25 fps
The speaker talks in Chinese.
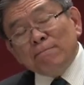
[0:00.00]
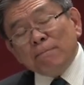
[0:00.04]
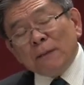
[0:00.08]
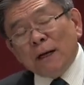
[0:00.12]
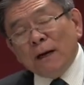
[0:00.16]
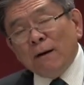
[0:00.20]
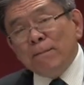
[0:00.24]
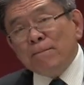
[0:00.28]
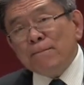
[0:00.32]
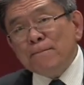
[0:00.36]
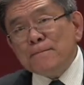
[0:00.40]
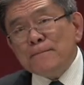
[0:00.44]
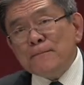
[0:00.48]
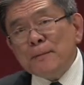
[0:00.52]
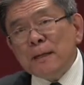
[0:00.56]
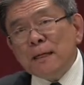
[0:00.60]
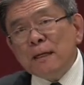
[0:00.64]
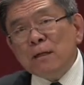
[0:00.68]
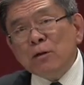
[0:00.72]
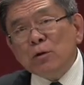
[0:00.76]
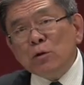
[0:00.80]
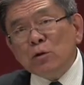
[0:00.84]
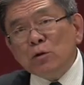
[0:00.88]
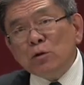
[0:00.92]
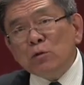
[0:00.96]
啊，每
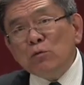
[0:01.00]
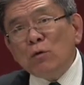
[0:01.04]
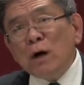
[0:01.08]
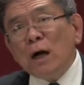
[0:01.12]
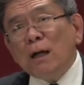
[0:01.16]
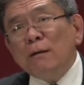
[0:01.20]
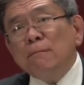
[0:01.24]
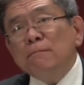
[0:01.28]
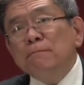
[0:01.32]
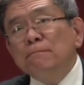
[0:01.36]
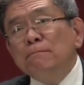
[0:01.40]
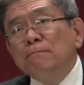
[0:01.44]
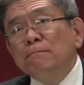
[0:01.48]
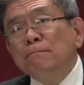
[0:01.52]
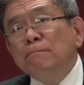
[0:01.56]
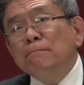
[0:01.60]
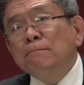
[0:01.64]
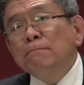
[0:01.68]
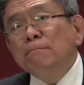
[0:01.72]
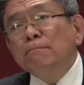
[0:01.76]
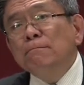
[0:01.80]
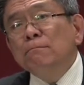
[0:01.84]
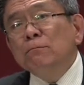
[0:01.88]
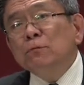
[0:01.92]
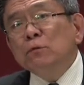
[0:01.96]
一段
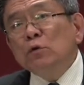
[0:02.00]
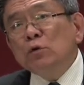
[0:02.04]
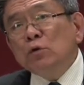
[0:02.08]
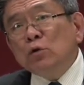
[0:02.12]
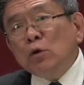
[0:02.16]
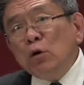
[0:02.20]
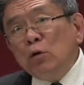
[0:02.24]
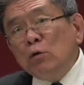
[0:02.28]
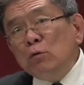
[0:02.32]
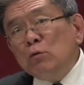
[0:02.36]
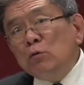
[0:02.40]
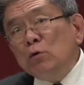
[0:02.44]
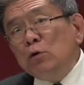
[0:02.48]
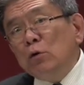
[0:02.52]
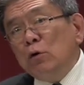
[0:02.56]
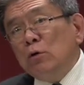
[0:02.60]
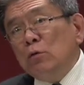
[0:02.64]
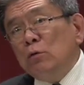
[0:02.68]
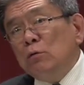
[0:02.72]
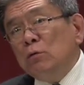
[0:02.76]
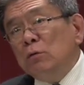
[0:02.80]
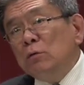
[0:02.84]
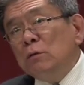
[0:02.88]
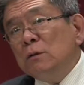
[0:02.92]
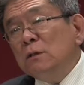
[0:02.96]
都
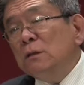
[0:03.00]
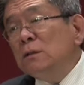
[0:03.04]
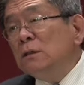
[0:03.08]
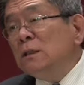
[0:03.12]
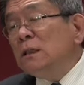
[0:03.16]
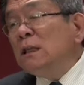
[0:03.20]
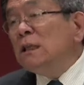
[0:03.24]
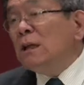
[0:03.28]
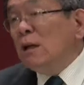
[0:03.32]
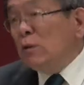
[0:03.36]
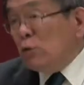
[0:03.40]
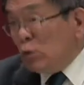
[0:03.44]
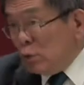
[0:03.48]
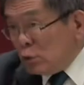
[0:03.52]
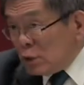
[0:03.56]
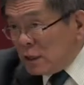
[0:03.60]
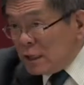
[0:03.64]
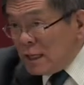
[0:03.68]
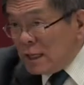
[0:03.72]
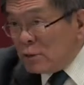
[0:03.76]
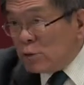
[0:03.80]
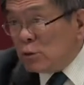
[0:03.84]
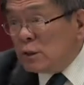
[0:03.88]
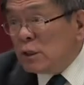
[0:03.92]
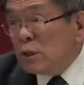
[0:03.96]
有，既然都是
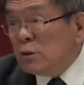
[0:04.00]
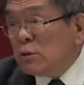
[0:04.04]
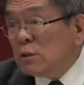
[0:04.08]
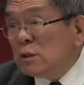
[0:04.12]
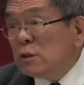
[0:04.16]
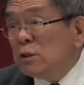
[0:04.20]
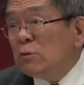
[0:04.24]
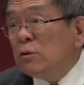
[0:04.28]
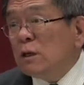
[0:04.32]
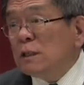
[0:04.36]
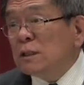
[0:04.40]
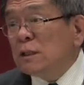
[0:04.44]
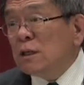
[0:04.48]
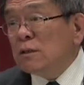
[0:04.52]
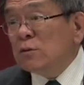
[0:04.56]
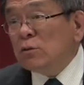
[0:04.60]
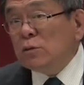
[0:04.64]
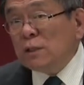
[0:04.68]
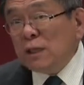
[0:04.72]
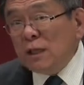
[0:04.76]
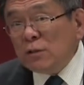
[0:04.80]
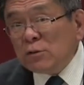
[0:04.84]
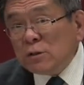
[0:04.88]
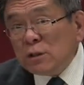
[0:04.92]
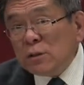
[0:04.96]
耶稣基督自我见证，都
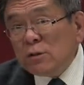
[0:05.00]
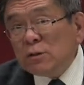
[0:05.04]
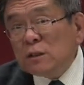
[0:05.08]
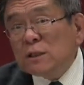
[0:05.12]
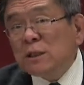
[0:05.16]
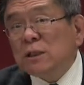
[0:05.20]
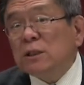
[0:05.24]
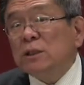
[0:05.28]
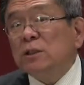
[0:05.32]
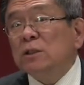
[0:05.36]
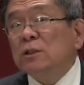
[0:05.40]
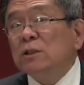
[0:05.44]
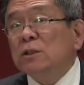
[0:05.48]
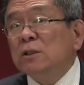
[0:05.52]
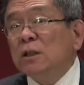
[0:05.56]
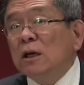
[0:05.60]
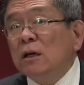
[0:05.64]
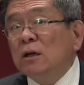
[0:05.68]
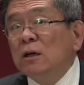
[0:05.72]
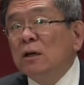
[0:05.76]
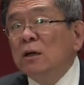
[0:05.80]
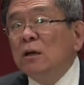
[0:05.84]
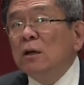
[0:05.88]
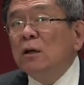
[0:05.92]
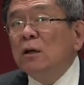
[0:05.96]
耶稣基督的启示呢，